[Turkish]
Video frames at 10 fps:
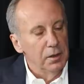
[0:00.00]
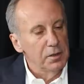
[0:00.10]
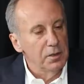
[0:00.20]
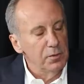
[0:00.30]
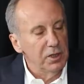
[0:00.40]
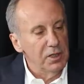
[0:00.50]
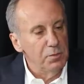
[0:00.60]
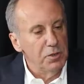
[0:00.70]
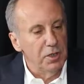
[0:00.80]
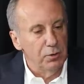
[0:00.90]
E, şimdi
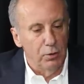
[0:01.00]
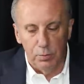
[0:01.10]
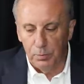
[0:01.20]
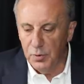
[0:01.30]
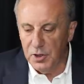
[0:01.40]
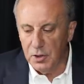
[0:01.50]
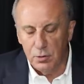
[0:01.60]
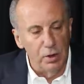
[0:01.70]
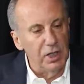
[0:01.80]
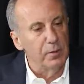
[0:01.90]
geçmişe dönüp bir şey
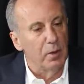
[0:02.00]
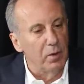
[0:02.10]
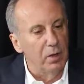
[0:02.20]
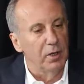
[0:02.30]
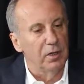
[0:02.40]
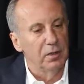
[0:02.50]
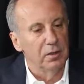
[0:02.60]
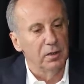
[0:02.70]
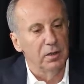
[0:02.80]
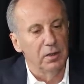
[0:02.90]
söyleyemem ama
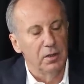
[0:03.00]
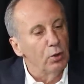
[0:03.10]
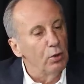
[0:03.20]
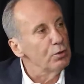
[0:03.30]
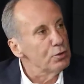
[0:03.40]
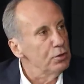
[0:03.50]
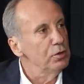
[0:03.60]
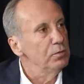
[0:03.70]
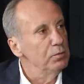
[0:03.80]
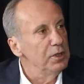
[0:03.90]
e,
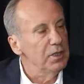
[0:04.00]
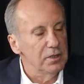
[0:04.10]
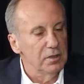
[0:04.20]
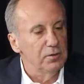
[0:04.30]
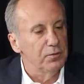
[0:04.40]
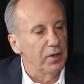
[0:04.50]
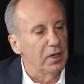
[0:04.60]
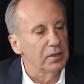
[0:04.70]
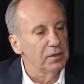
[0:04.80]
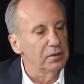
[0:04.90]
doğrusu Millet
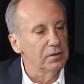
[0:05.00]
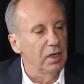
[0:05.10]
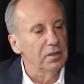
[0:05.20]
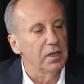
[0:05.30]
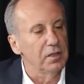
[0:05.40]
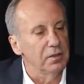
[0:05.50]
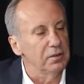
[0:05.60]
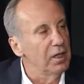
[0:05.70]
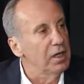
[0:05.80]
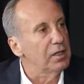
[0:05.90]
İttifakı'nın
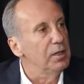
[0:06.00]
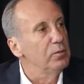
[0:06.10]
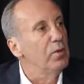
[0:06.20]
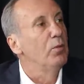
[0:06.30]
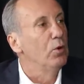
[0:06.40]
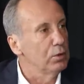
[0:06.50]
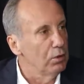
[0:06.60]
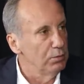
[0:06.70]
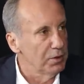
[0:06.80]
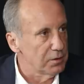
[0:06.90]
adayının Ekrem İmamoğlu
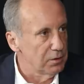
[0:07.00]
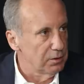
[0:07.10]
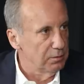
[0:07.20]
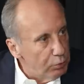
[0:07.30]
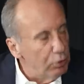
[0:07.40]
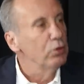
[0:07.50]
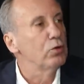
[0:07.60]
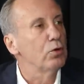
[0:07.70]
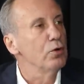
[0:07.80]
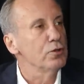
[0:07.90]
olmasıydı.
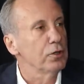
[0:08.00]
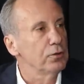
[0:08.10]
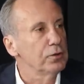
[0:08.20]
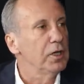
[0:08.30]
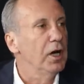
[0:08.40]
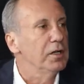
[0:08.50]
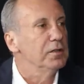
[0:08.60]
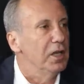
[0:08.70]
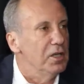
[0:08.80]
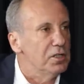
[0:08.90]
Bugünkü konjonktürde.
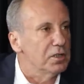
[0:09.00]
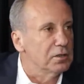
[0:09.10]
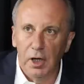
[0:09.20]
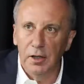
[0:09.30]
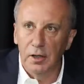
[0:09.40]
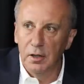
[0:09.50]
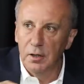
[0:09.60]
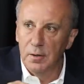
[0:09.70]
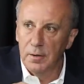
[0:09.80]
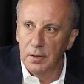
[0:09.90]
Yarın değişir. Yani
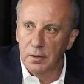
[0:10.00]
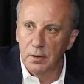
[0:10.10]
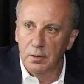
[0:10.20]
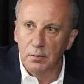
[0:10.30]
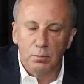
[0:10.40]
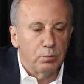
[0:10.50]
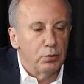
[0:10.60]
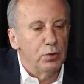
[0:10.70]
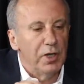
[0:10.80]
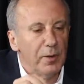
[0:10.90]
ee, bunu